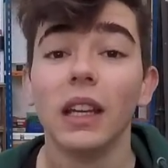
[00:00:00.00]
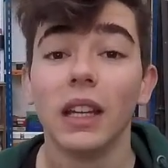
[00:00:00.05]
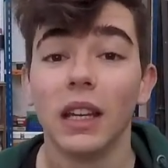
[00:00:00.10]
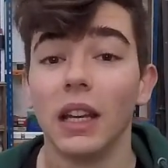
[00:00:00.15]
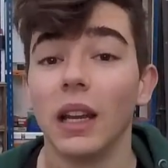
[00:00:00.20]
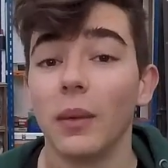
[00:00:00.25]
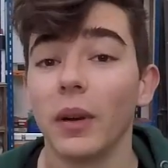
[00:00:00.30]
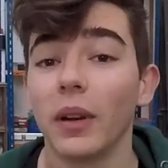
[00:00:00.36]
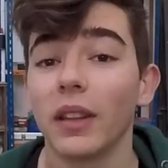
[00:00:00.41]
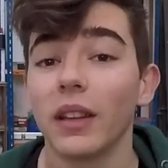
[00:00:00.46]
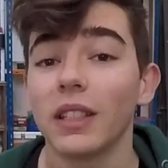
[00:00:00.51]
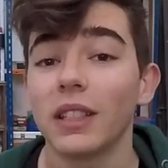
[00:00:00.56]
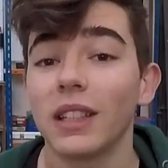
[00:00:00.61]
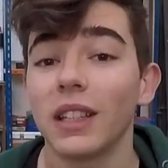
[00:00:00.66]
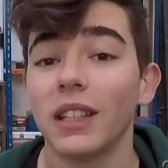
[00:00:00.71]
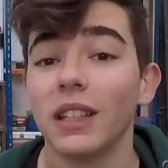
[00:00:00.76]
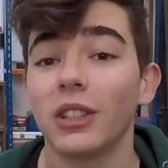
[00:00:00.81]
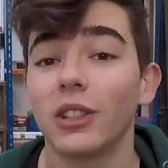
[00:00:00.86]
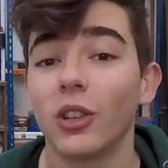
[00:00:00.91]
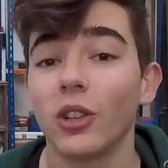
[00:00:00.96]
la verdad esta
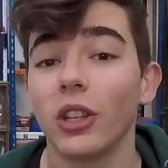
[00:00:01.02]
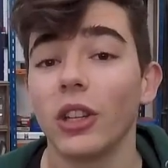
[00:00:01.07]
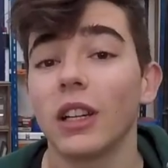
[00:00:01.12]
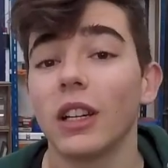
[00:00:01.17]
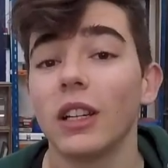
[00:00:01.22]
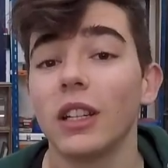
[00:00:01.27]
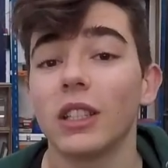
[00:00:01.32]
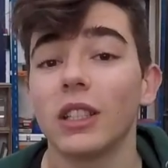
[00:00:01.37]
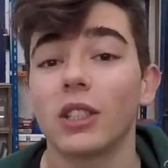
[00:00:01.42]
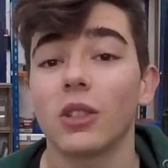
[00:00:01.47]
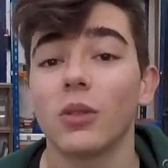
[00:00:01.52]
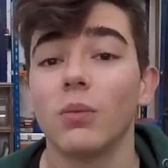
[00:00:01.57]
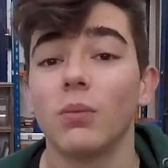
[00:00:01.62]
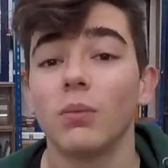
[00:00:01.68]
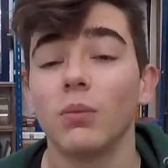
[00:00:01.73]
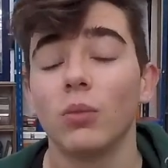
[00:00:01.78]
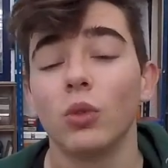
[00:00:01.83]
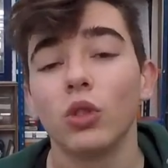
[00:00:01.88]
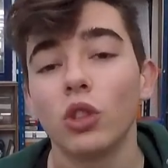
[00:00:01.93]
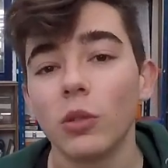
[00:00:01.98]
electrónica es
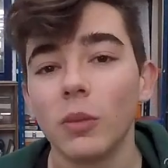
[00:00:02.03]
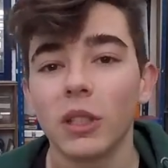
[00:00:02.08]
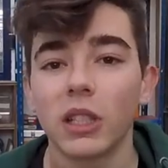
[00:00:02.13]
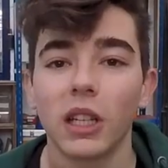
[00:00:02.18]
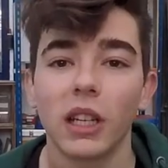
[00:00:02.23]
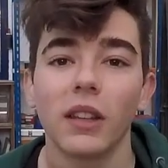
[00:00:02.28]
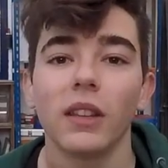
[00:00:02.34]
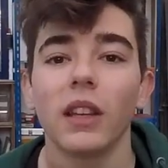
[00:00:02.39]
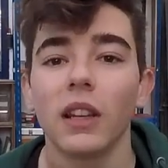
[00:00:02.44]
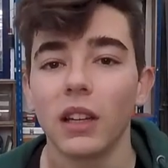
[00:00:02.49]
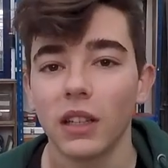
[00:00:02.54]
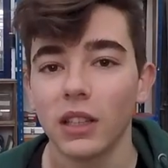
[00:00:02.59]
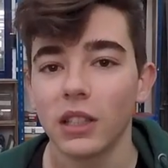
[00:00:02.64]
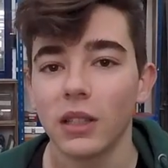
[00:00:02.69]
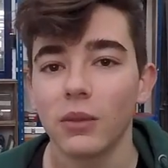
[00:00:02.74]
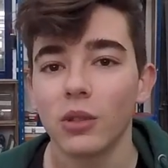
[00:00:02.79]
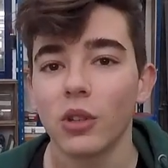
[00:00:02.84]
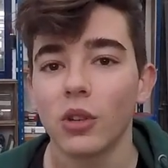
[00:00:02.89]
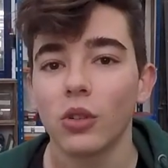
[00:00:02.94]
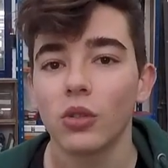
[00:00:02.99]
mucho más grande a la que
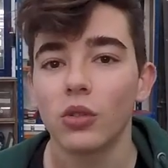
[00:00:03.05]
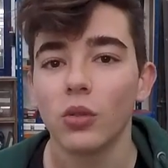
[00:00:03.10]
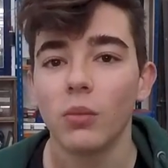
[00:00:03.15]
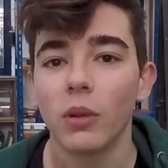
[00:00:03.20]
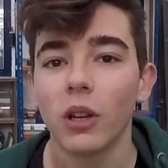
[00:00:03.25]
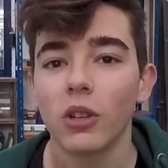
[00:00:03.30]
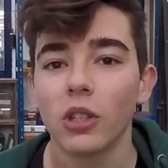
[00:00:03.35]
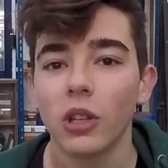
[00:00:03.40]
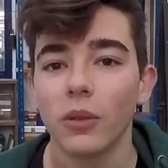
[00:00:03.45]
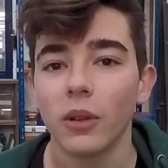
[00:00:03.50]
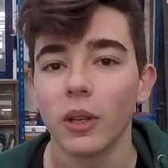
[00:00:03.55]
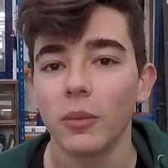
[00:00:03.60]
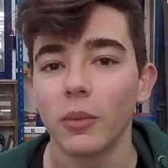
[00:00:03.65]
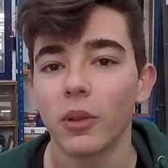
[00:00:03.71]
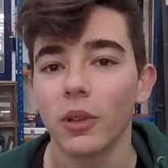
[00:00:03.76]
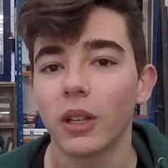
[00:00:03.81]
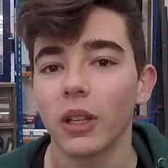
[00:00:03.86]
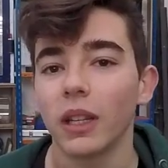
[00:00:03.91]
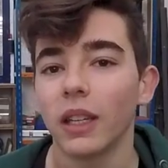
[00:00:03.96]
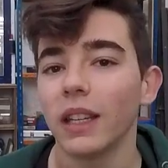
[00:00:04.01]
estamos acostumbrados a ver,
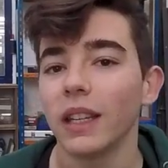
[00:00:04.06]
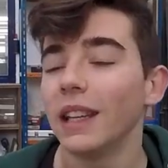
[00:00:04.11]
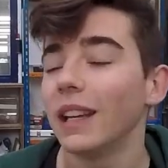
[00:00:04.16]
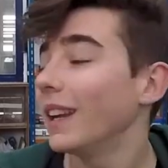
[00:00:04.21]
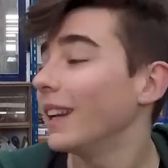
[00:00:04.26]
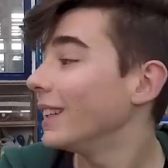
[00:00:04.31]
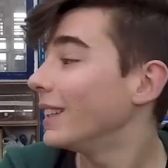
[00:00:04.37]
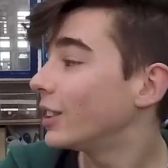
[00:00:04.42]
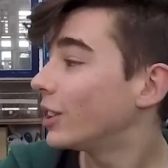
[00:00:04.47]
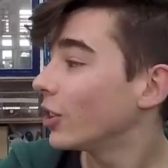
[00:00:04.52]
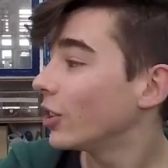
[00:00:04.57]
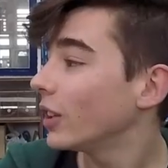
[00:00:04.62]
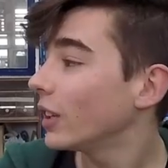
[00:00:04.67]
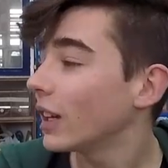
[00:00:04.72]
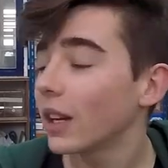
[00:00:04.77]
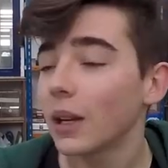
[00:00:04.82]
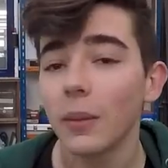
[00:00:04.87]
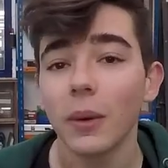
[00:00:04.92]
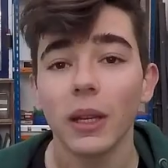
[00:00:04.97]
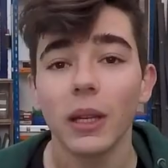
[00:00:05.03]
porque la
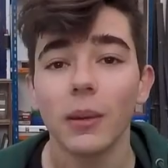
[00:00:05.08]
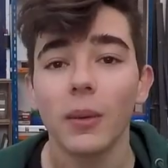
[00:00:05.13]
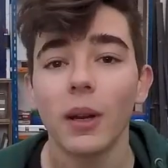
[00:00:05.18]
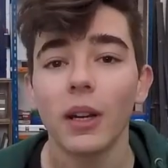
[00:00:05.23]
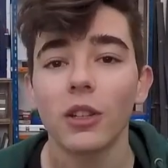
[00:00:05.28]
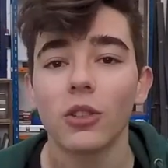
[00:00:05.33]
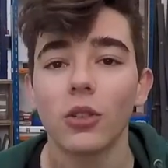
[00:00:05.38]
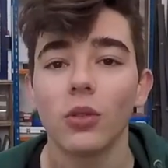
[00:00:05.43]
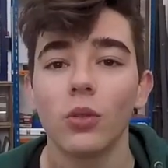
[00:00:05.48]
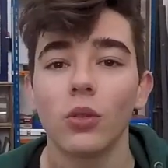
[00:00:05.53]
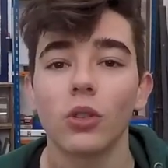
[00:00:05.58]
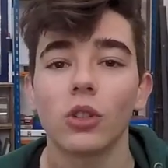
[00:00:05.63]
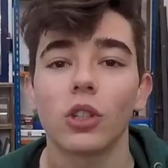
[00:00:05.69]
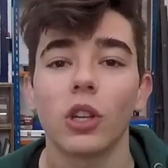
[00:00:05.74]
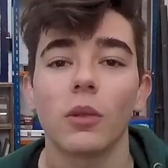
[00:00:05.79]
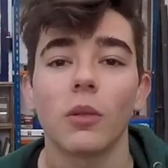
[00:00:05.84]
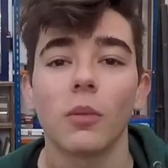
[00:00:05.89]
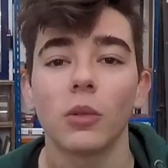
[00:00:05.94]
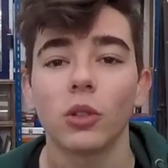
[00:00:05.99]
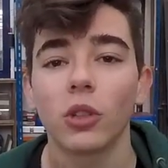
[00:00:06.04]
electrónica que va a llevar son unos
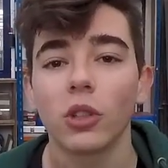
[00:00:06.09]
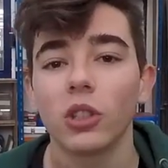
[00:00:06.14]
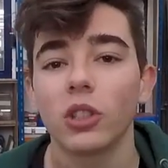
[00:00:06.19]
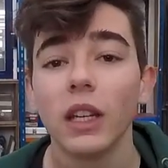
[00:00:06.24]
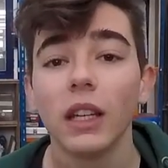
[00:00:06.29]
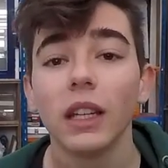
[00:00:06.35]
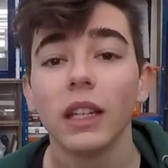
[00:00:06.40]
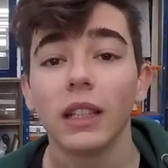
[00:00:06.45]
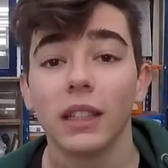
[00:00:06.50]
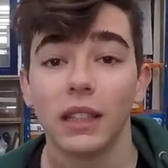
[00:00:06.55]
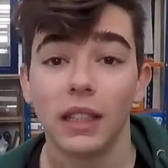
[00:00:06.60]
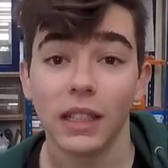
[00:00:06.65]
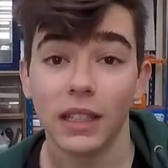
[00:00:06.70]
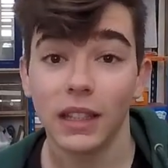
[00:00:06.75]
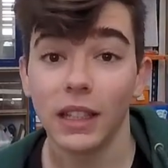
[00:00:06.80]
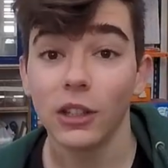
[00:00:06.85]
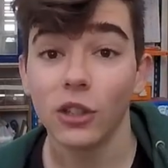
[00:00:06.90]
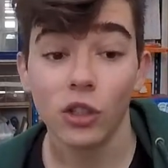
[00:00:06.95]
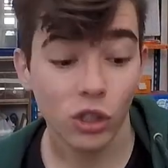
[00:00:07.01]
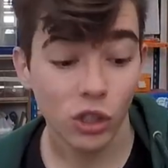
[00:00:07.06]
servomotores de
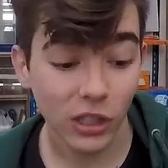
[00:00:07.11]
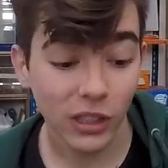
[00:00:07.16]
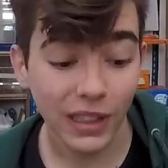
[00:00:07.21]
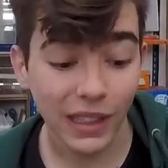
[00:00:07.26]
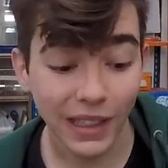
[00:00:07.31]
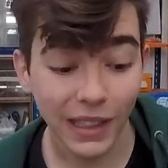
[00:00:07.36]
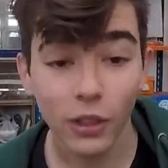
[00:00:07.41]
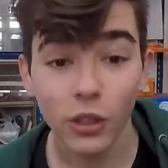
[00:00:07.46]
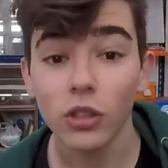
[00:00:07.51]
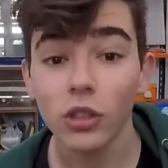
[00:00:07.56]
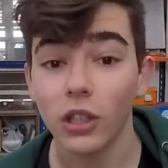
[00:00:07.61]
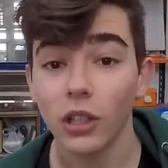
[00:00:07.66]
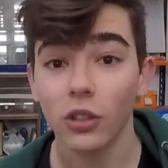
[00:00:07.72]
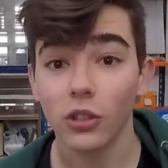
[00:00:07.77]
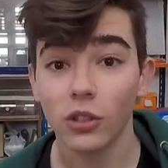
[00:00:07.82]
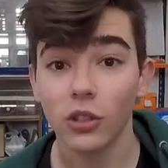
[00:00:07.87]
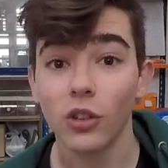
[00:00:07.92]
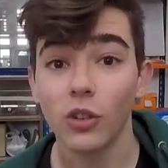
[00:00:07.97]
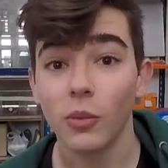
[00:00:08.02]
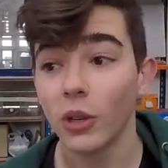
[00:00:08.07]
380 kilos, que
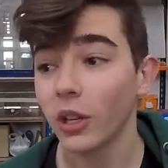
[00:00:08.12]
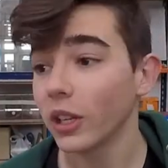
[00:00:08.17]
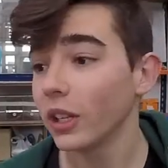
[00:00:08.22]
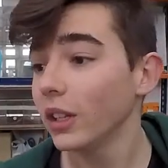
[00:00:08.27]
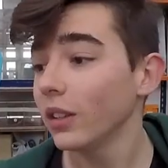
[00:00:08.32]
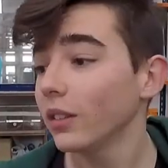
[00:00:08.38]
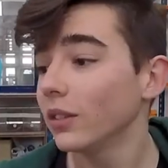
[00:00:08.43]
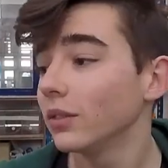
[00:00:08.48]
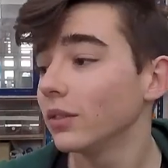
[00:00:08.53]
los tengo por aquí.